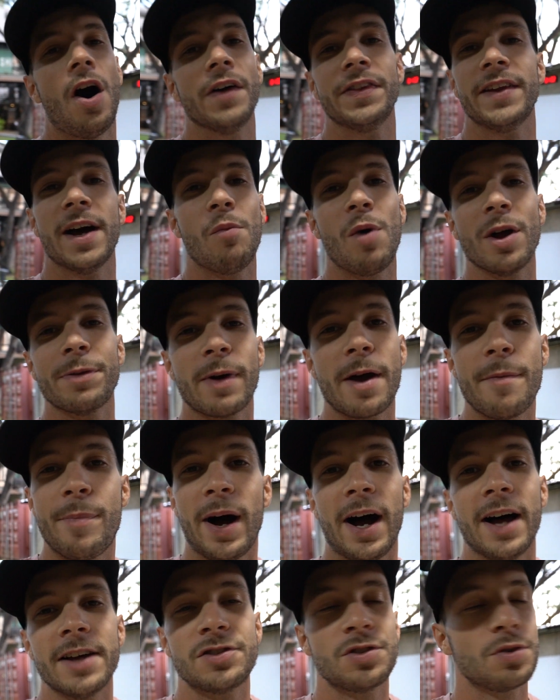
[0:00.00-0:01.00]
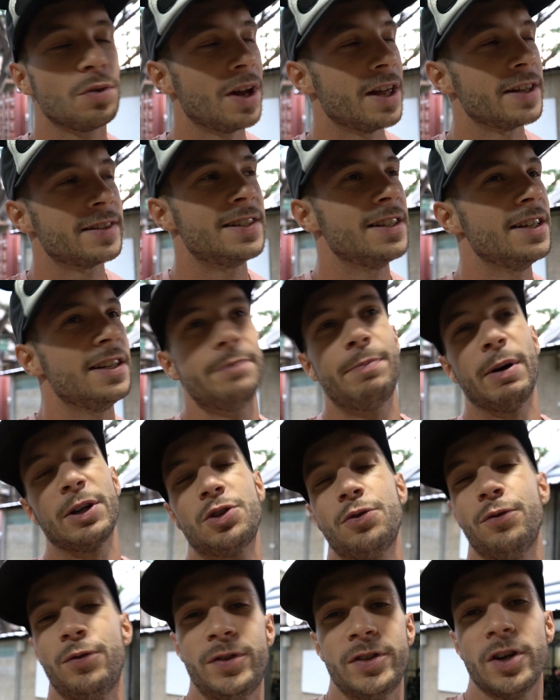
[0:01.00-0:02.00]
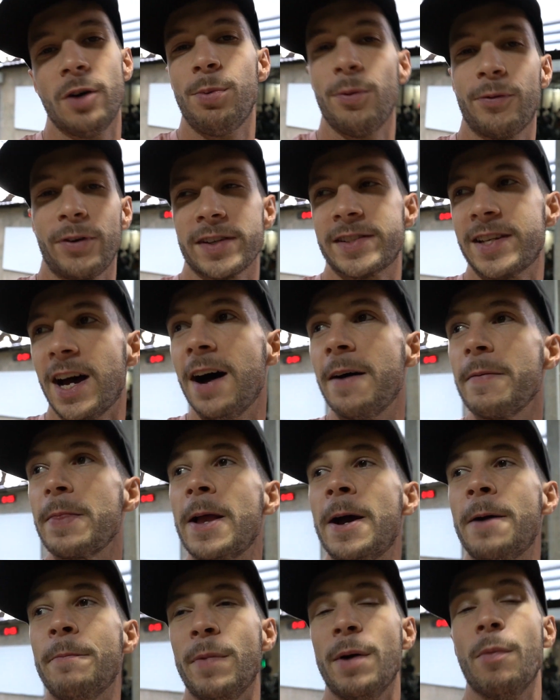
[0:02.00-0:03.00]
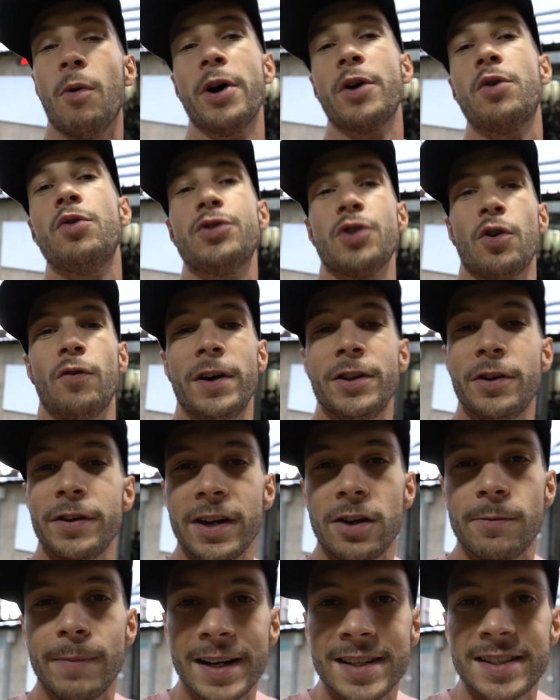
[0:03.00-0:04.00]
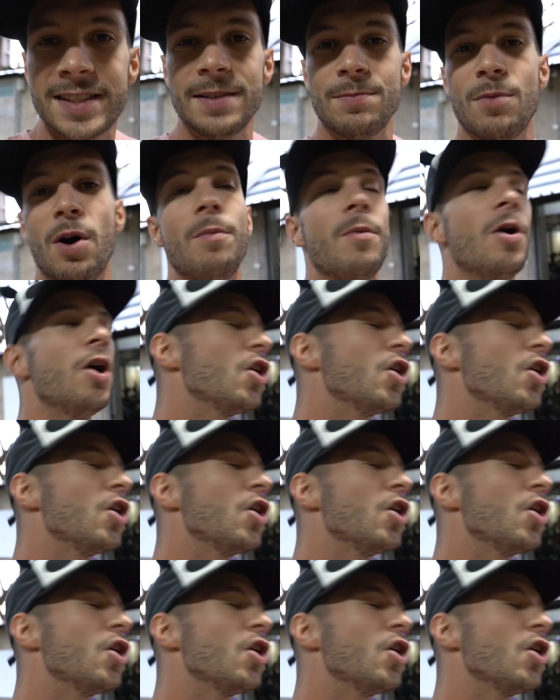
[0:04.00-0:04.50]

en un mois de préparation, là, c'est pas suffisant pour faire ça. Mais bon, écoute, on va donner le maximum,